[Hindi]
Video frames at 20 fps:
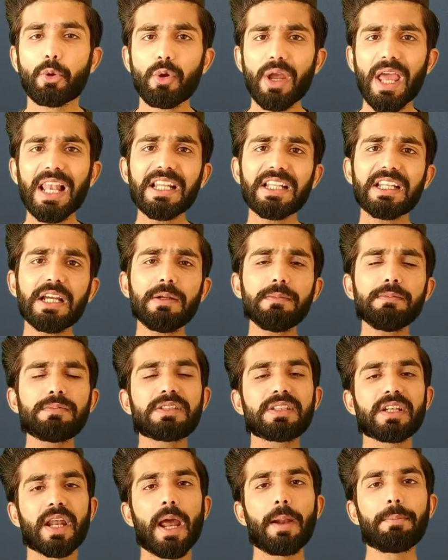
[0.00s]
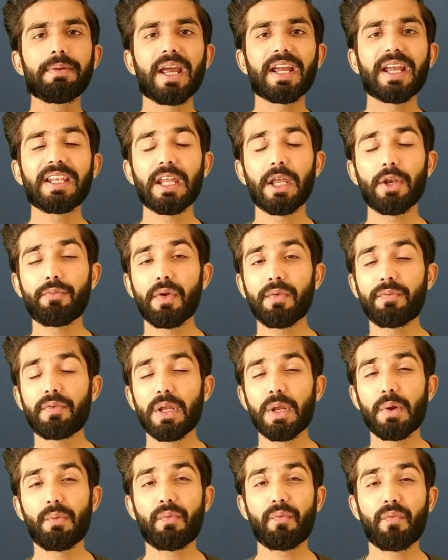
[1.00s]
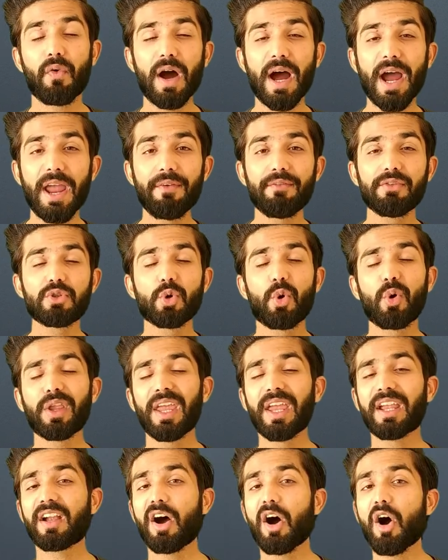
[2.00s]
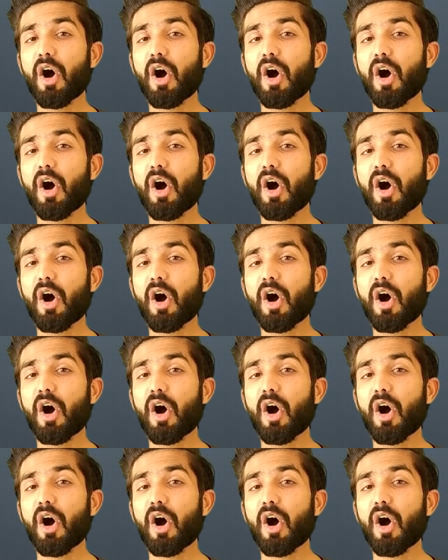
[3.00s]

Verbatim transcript: क्वेलकम स्नैपड्रैगन 855 जो कि एक